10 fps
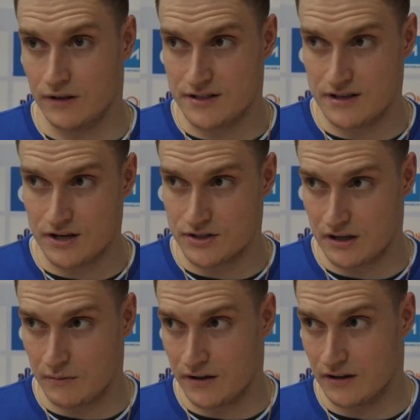молодая заряженная
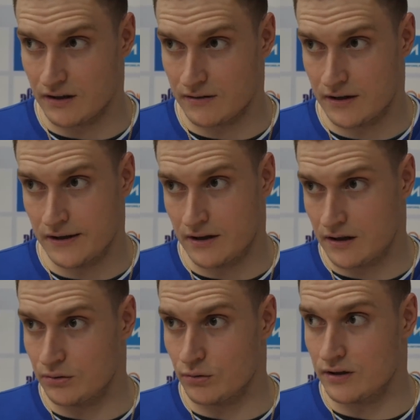команда,
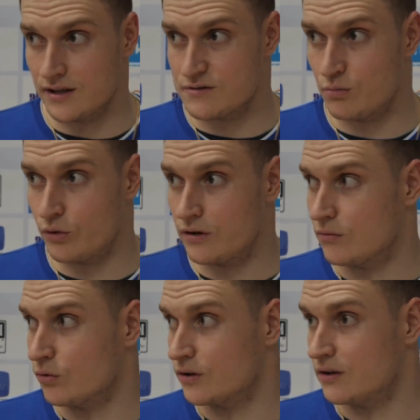которая даст бой,
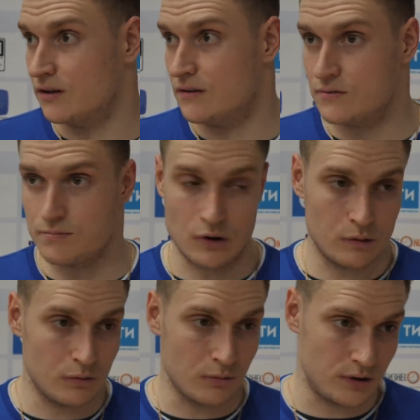вот, и
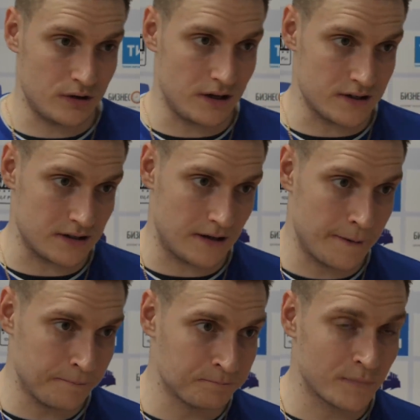по-любому будет интересно.
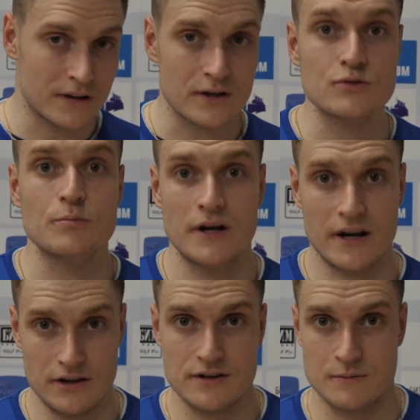Так что
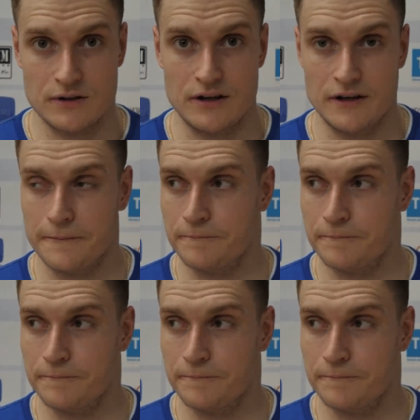приходите, смотрите.